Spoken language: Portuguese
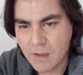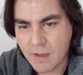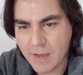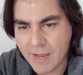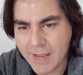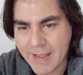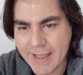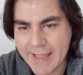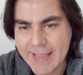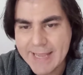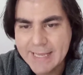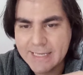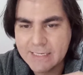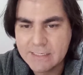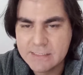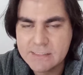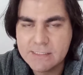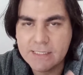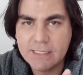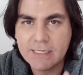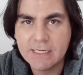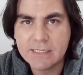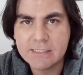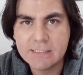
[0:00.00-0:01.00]
A regra
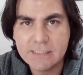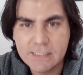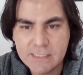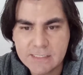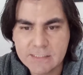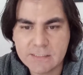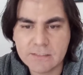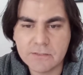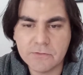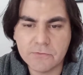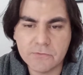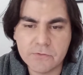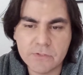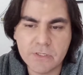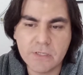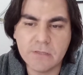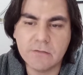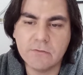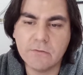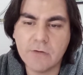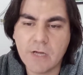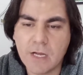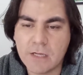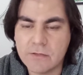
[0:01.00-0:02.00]
será seis anos, né?
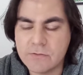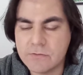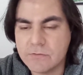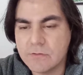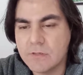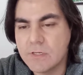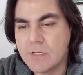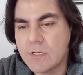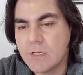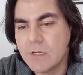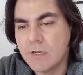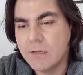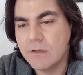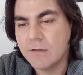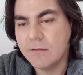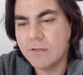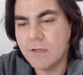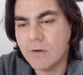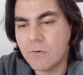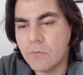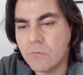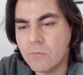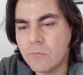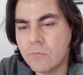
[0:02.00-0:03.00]
No caso.
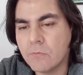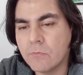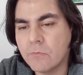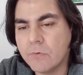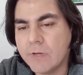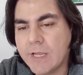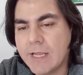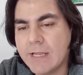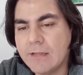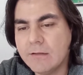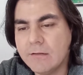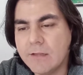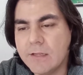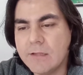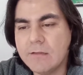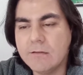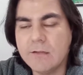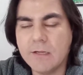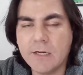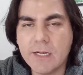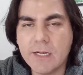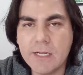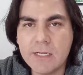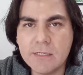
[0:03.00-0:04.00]
Então, quem tem
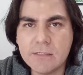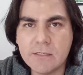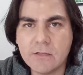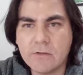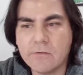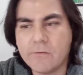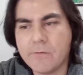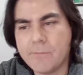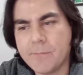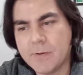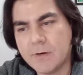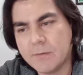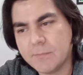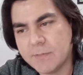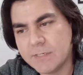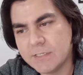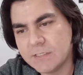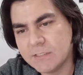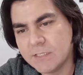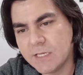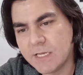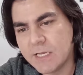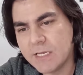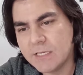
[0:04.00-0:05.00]
três renova é para
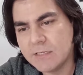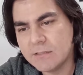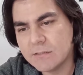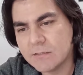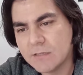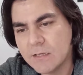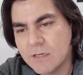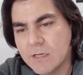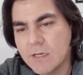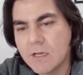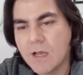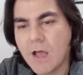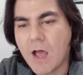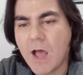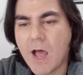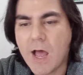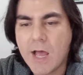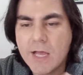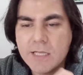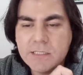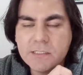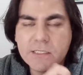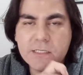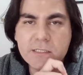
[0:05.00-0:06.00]
mais seis.
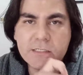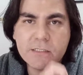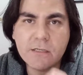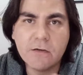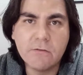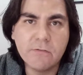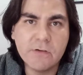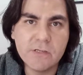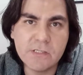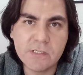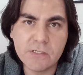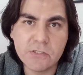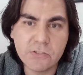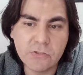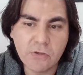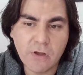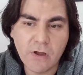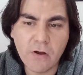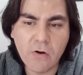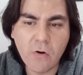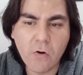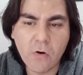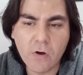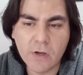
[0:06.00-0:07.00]
A exceção vai ser
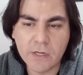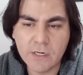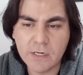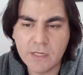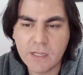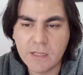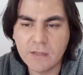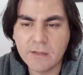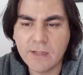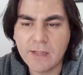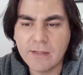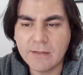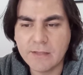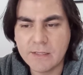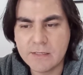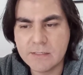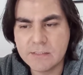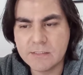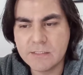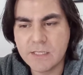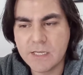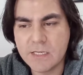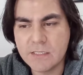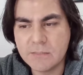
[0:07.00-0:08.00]
só agora, que quem tem
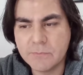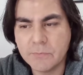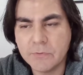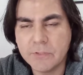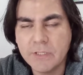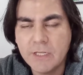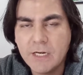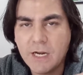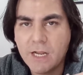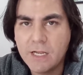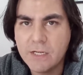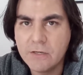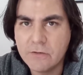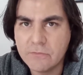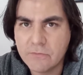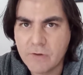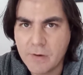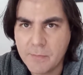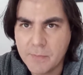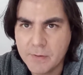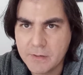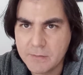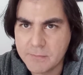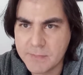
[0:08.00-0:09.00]
seis poderá
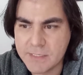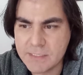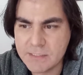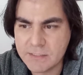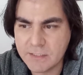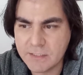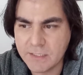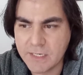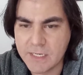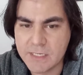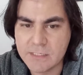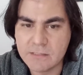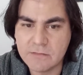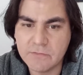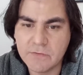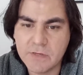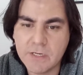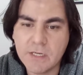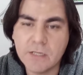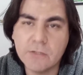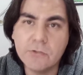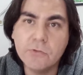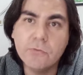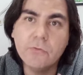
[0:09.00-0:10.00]
renovar para mais três,
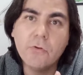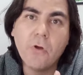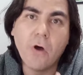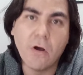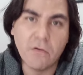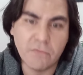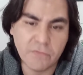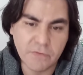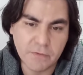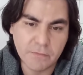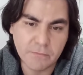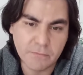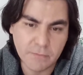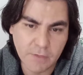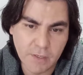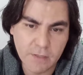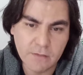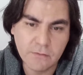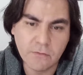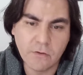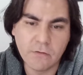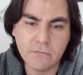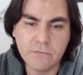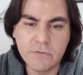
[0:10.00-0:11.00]
ficando nove,
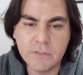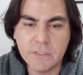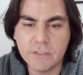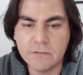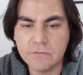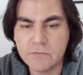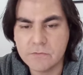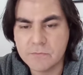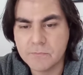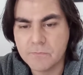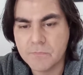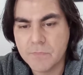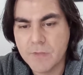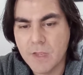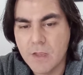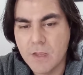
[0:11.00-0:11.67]
né? Nove anos.